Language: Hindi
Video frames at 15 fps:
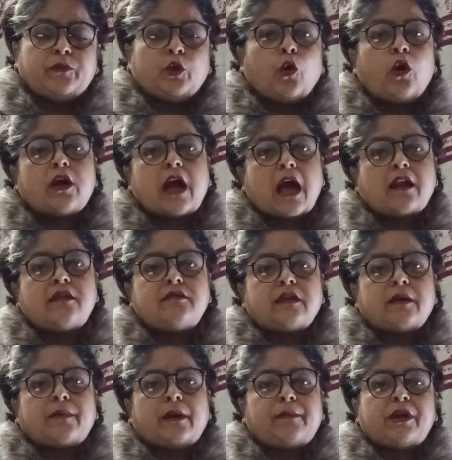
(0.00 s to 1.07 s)
दो कारण
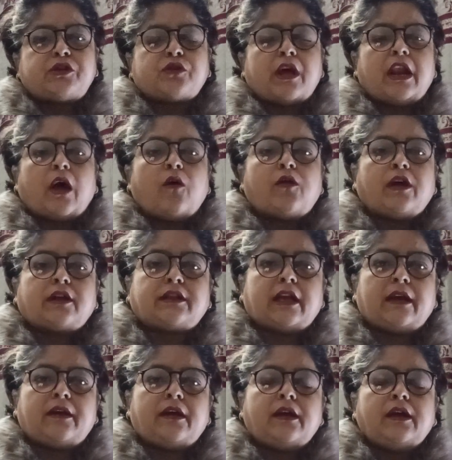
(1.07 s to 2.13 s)
से परमेश्वर अलाउ करता
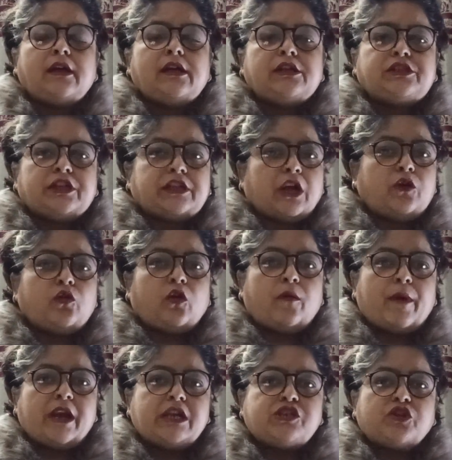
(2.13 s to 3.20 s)
है शैतानों को
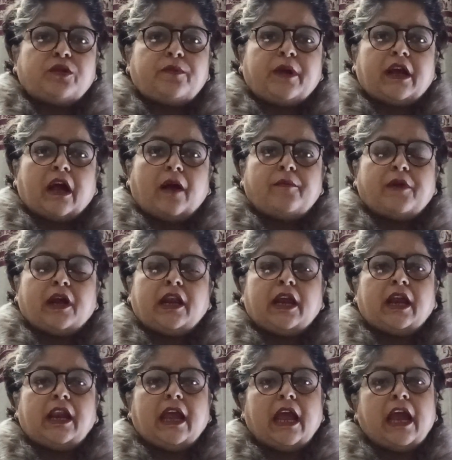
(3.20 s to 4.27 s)
हमारे जीवन में काम करने
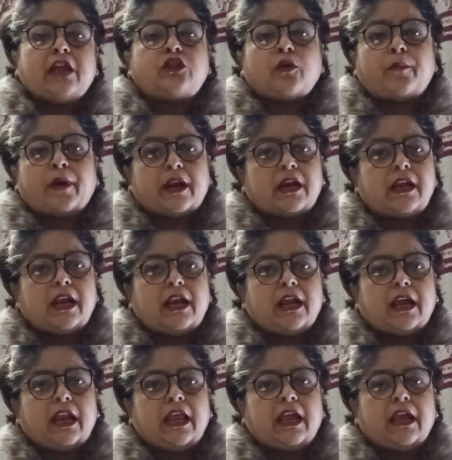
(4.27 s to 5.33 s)
के लिए एक तो परख लेने
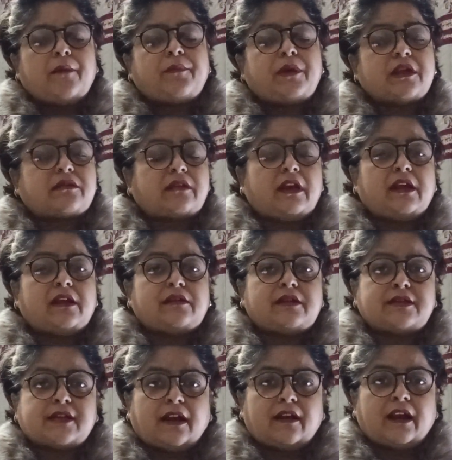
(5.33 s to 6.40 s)
के लिए कि हम किस तरीके से
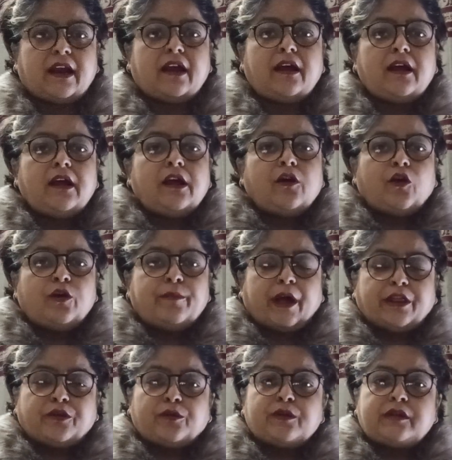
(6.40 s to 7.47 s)
चल रहे हैं उन
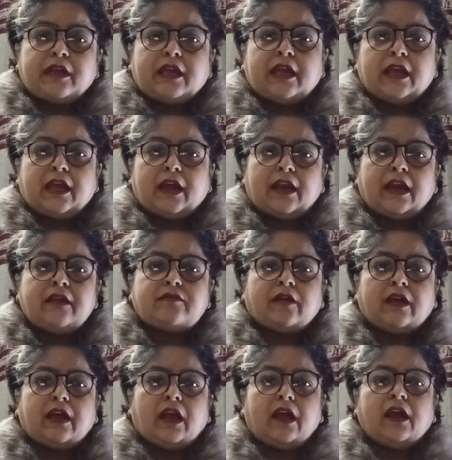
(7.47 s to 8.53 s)
बातों को सीखे या नहीं
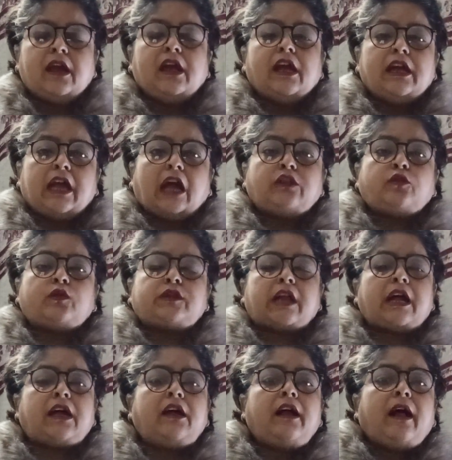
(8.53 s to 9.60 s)
सीखे या
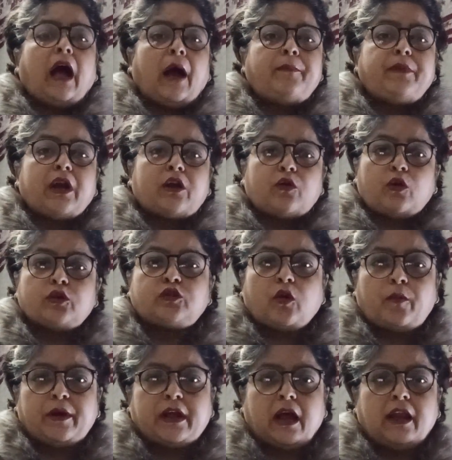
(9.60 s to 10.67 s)
दूसरा अपने क्रोध
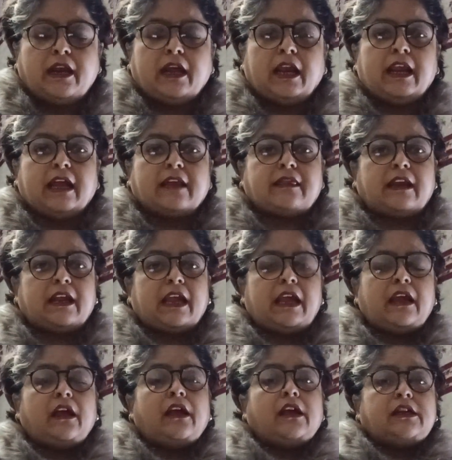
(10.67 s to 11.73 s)
को भड़काने के लिए कहते हैं
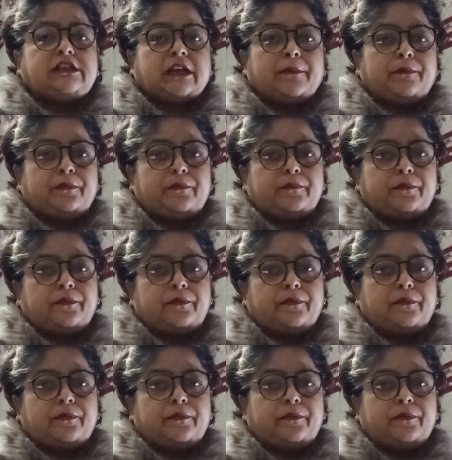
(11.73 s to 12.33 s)
कि जब